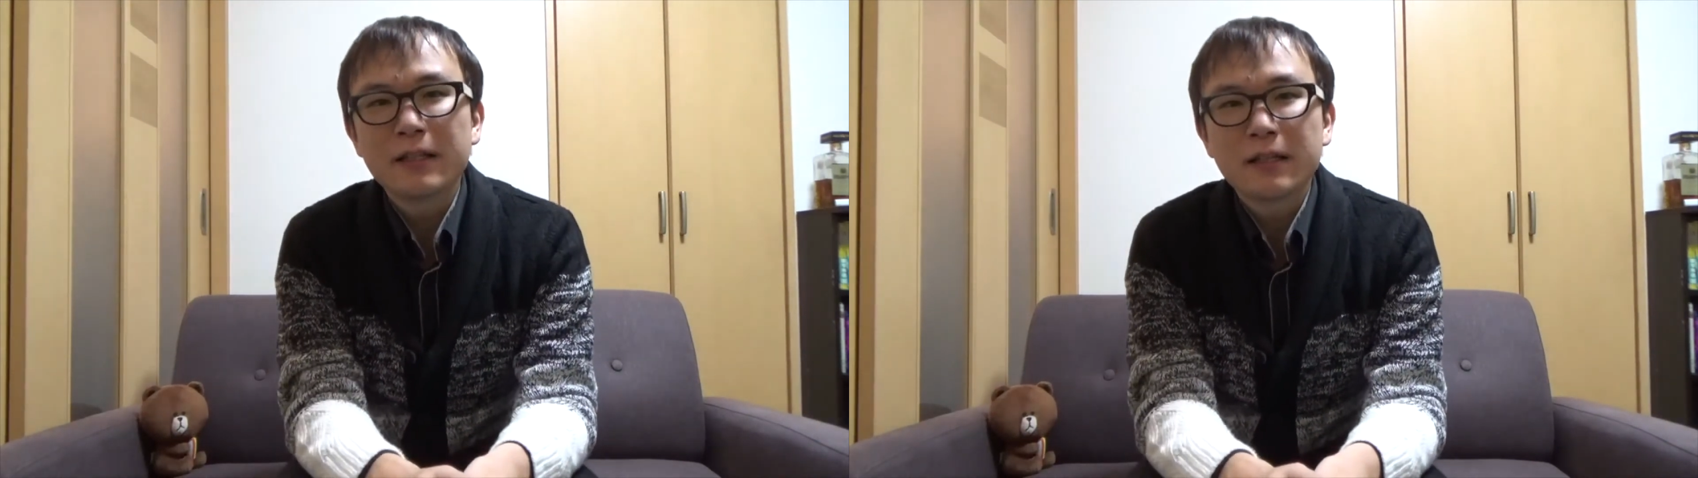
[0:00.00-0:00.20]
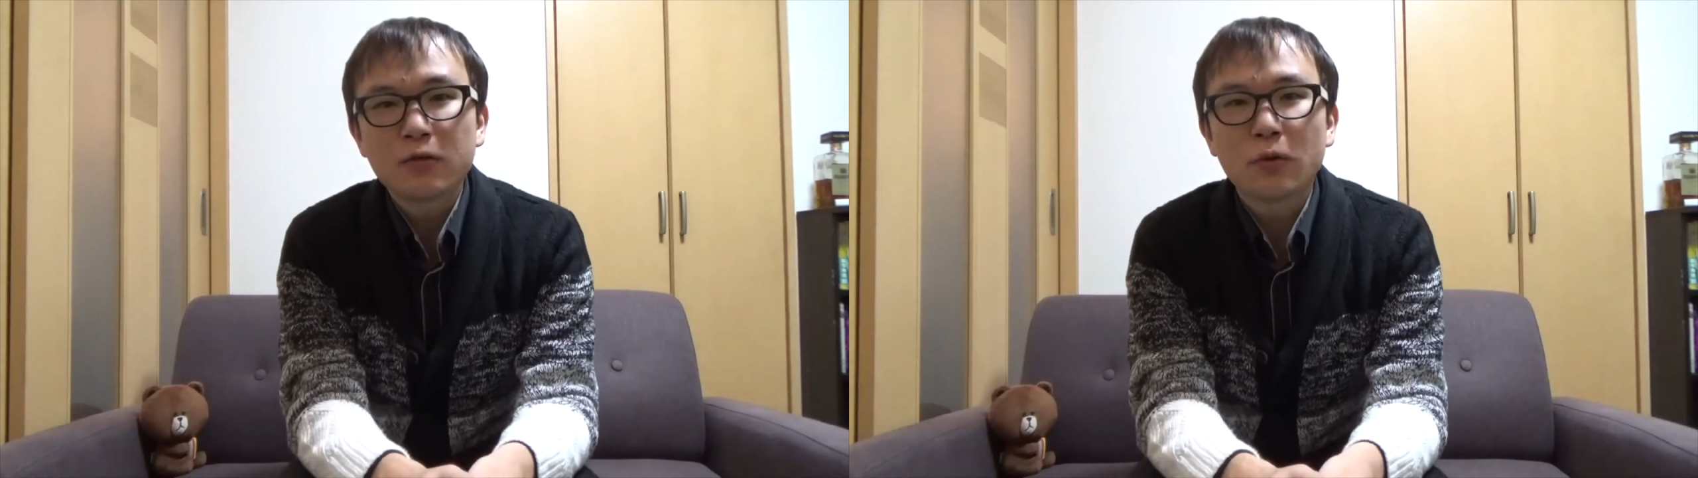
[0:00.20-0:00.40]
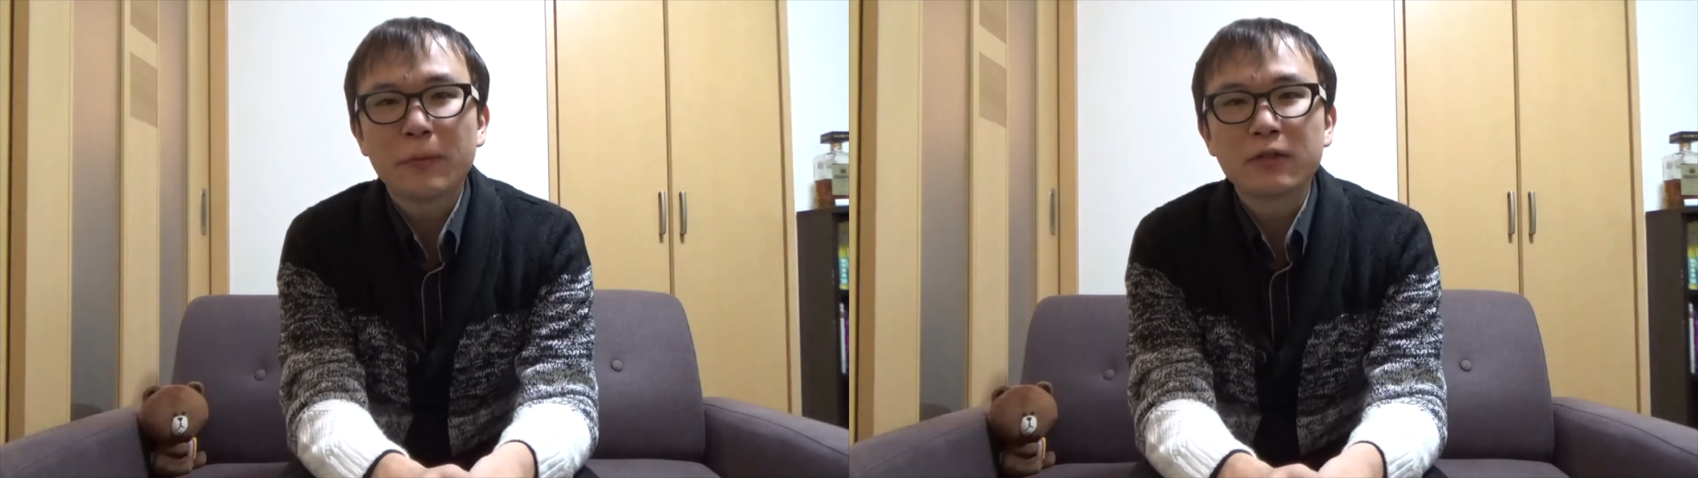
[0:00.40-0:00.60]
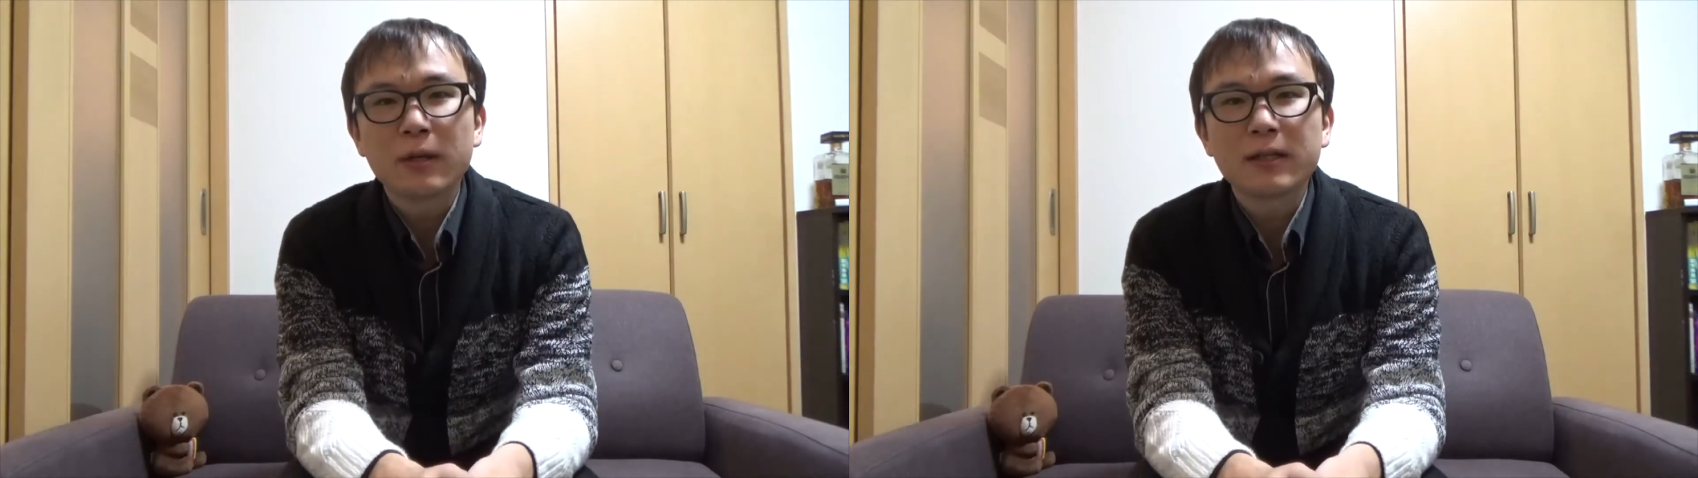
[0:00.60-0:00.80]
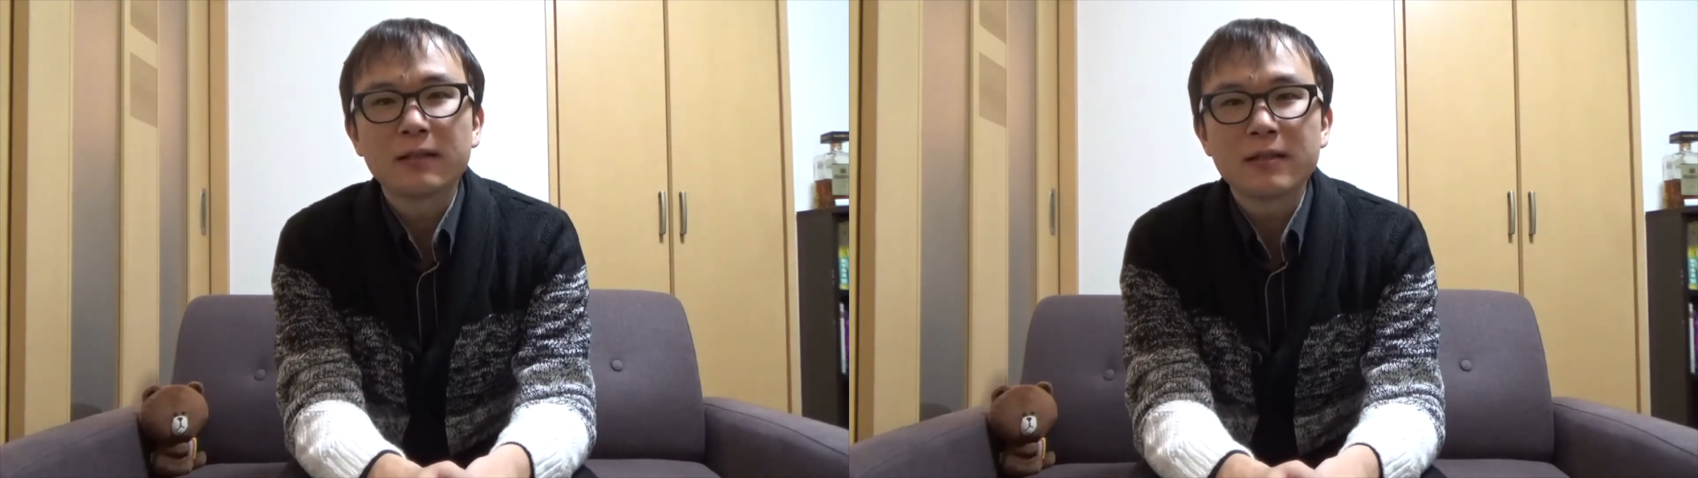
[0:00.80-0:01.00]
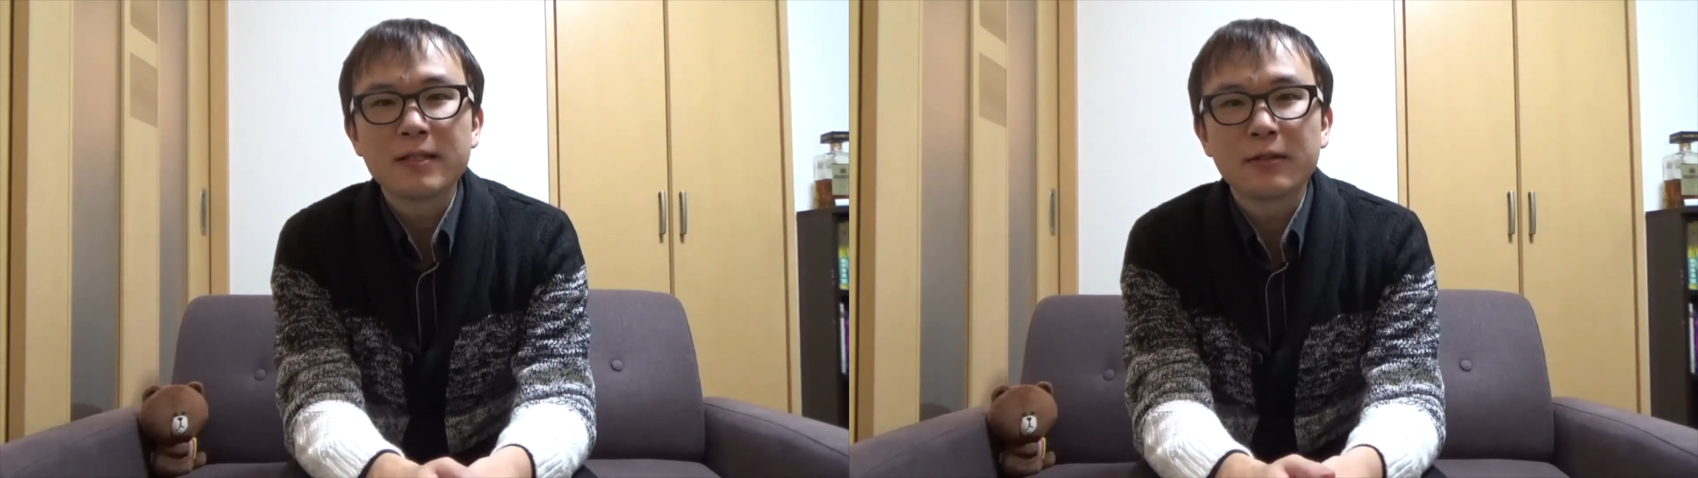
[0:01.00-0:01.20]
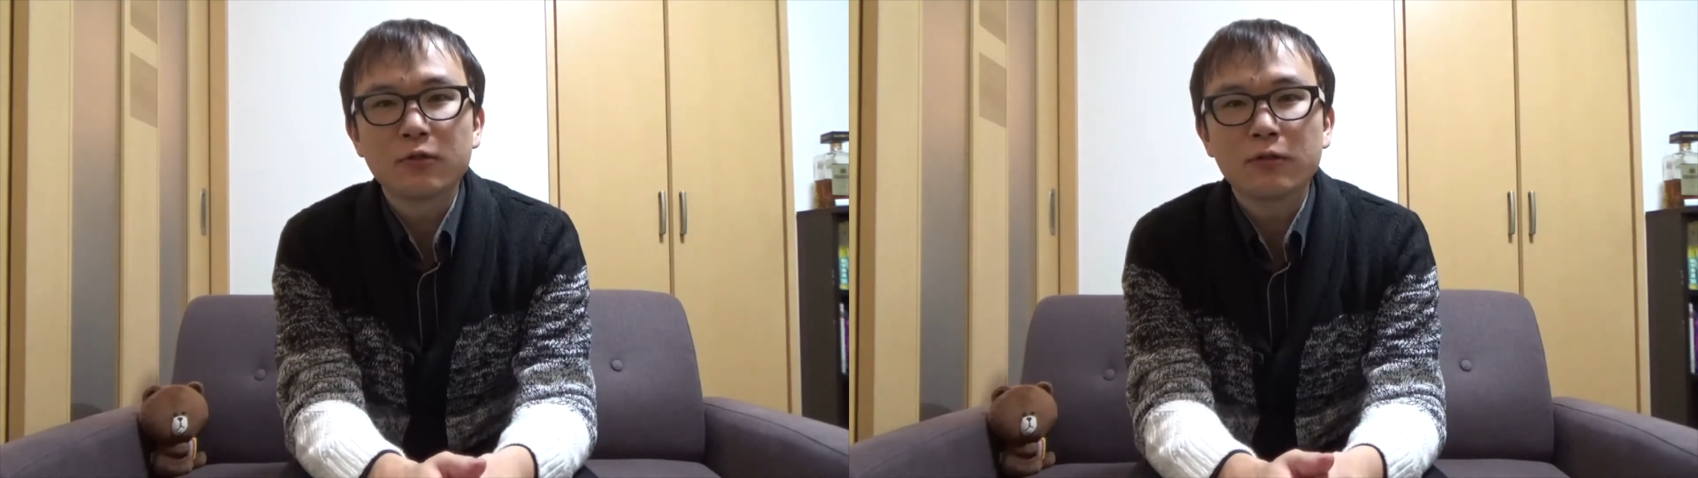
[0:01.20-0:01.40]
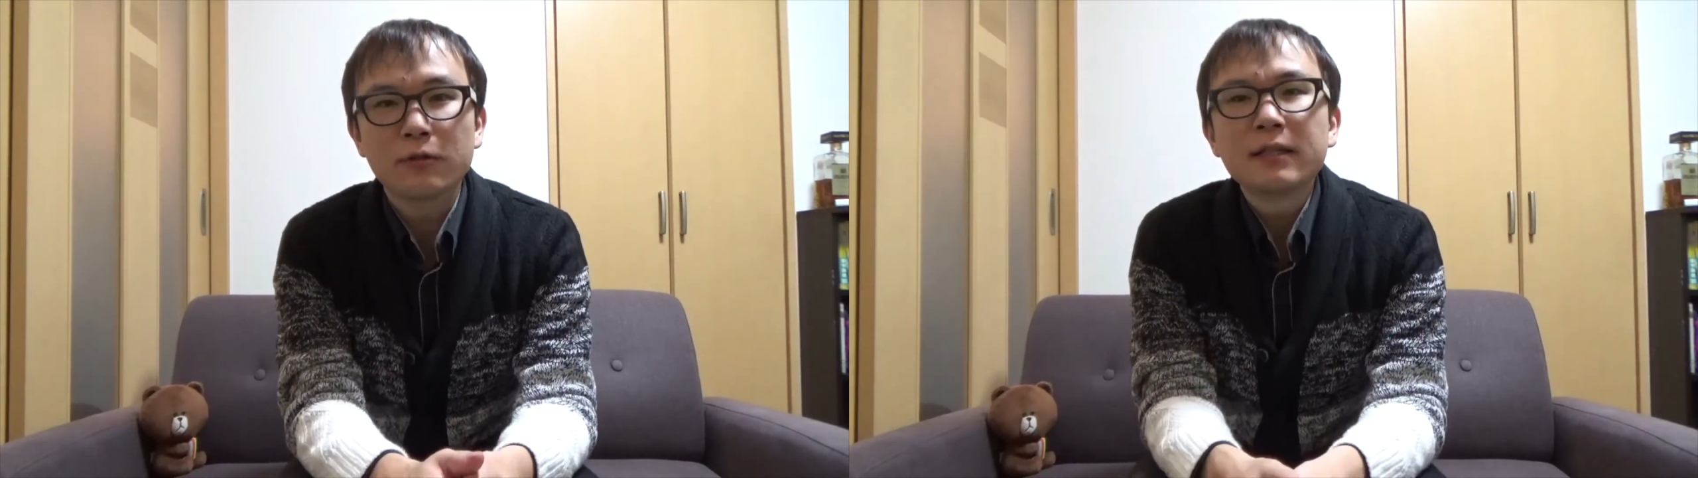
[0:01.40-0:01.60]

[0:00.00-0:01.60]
コメントあったんですけど